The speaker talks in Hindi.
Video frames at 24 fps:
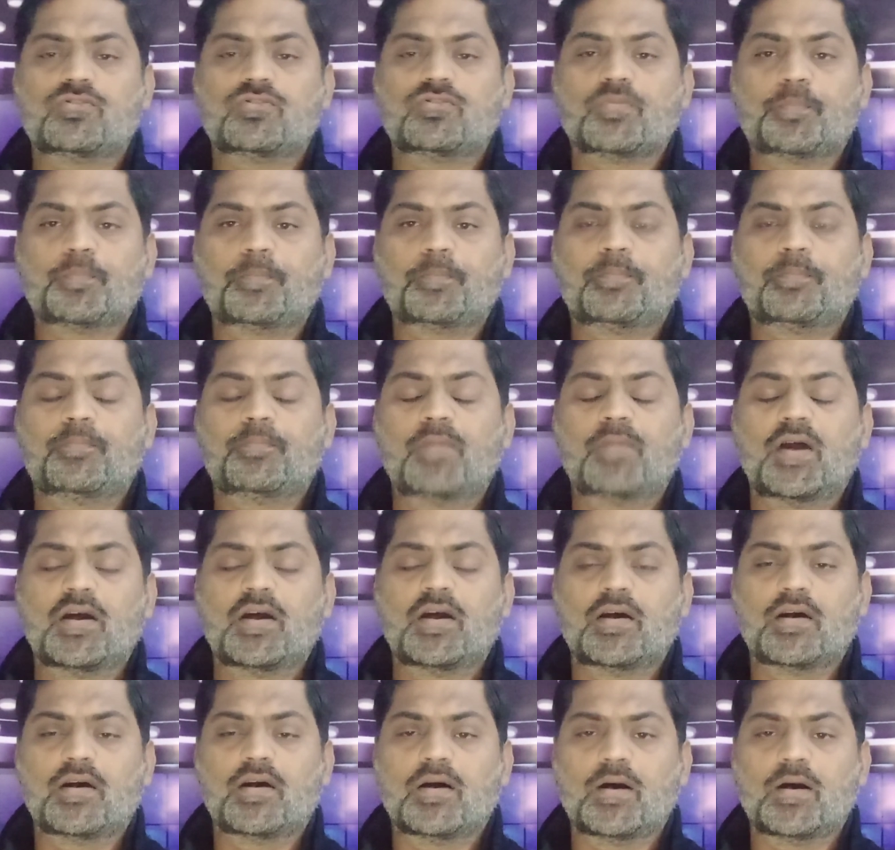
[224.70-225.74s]
जो
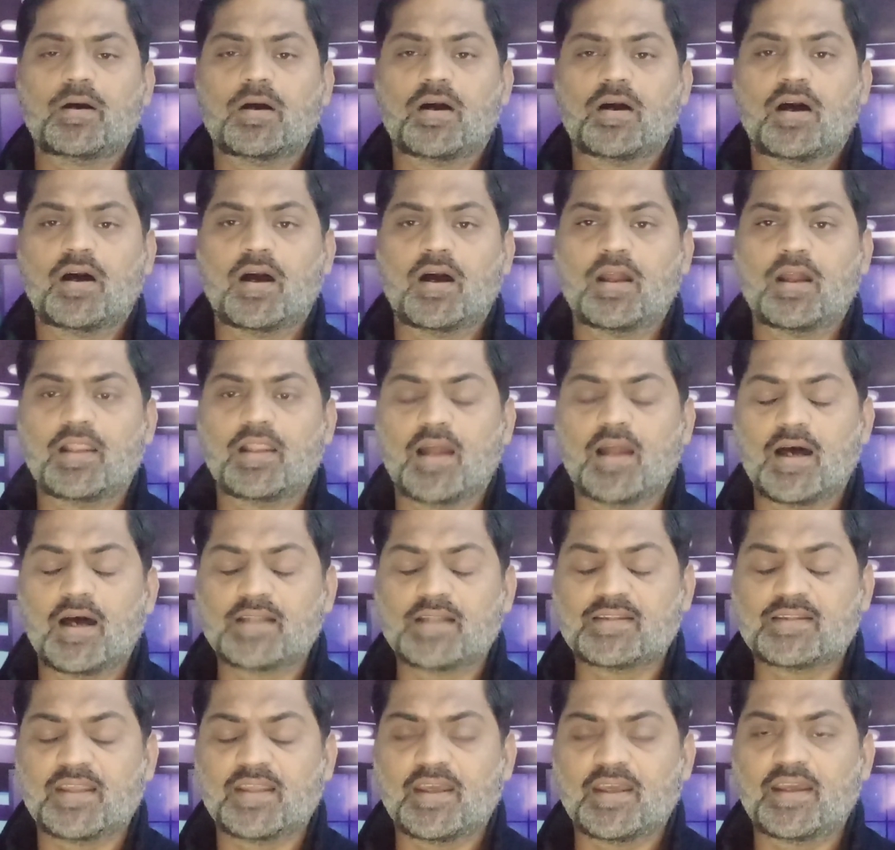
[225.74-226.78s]

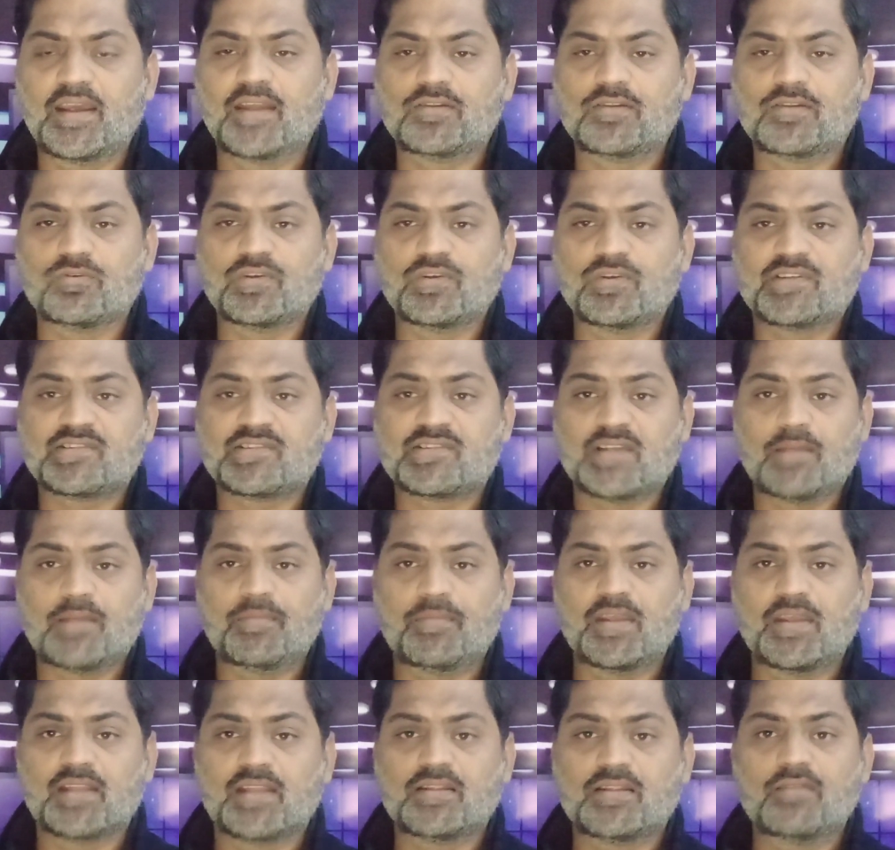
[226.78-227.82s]
हालात हैं जो इस
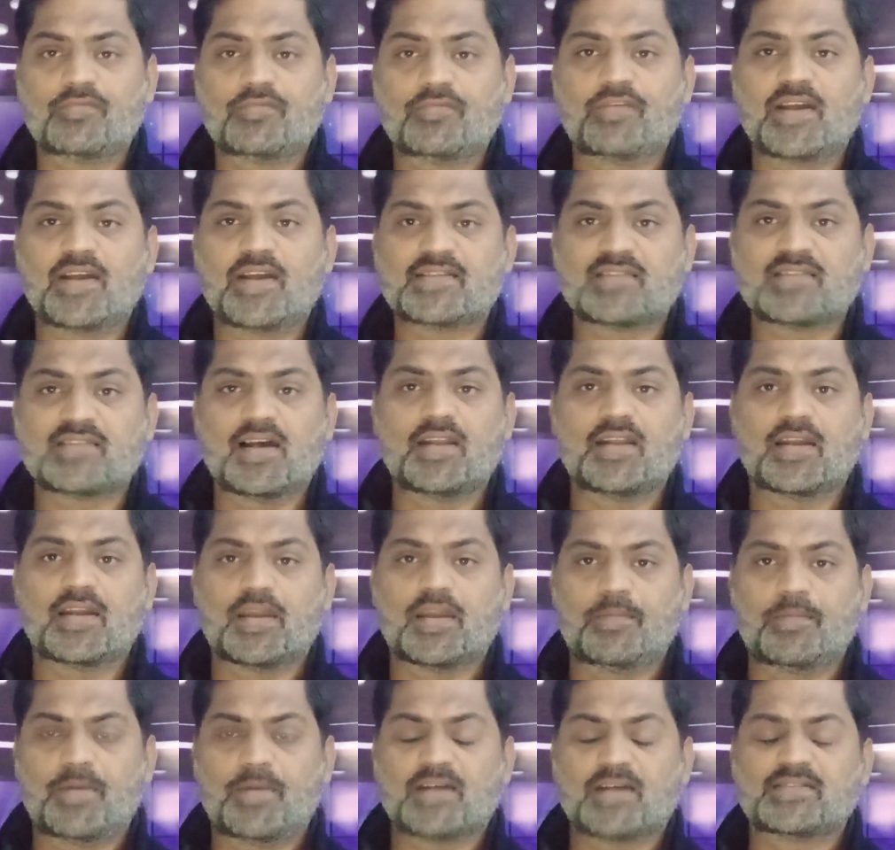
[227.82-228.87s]
टाइम ये एकदम फैसला आना
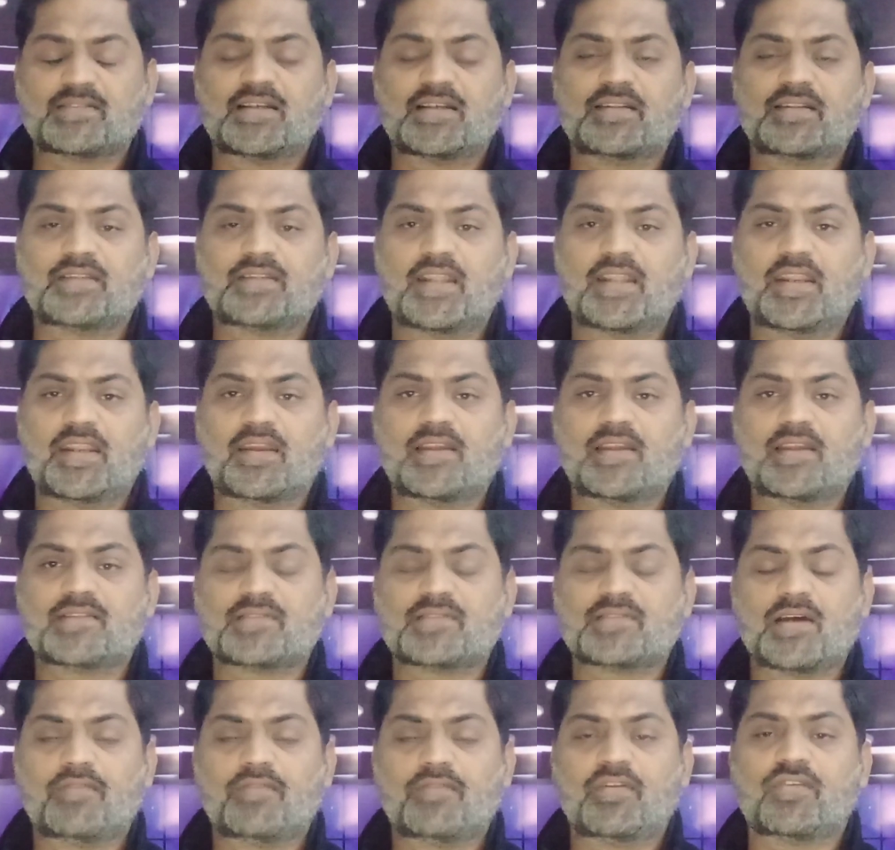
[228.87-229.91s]
कि पाकिस्तान तहरीक
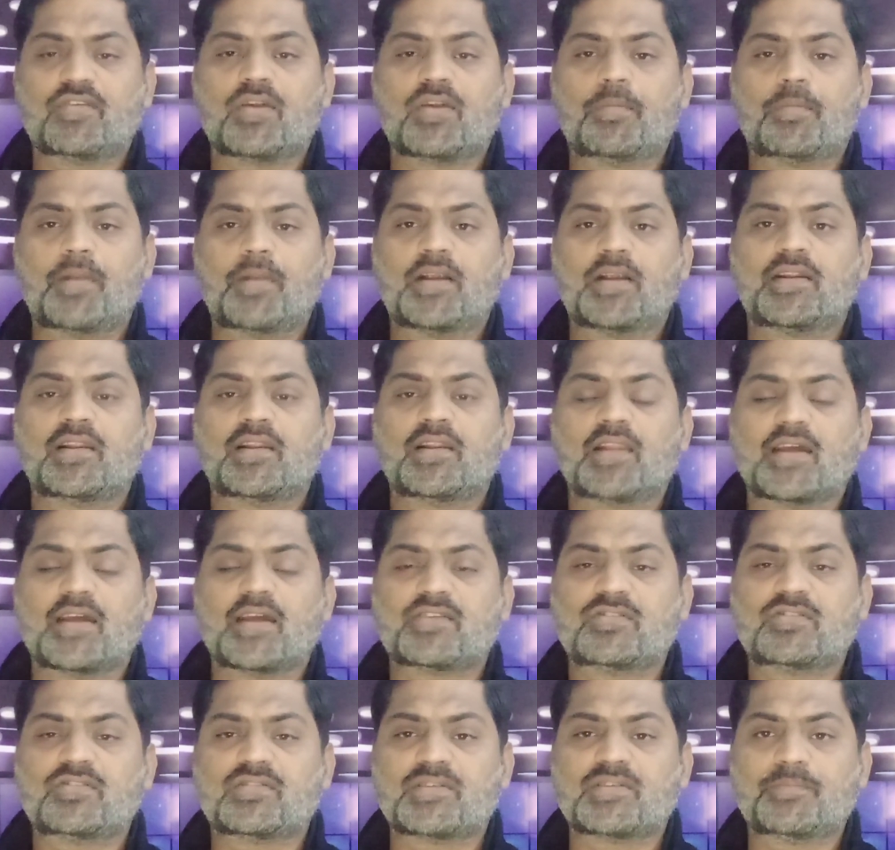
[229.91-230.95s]
इंसाफ इंट्रा पार्टी
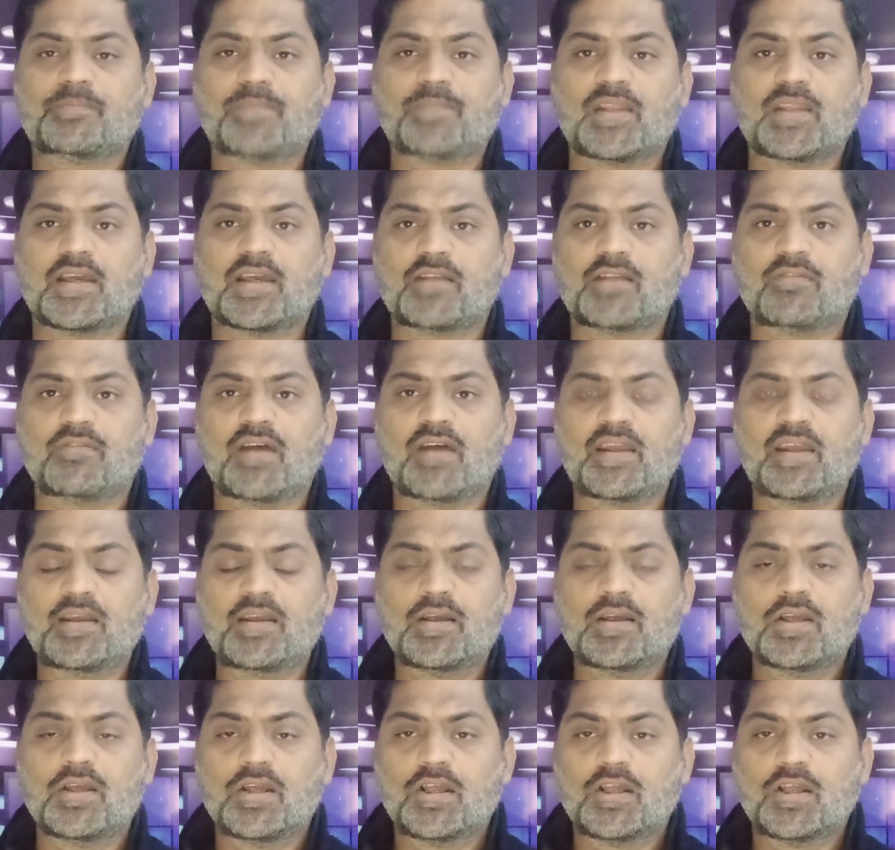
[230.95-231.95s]
इलेक्शंस अपने करवाए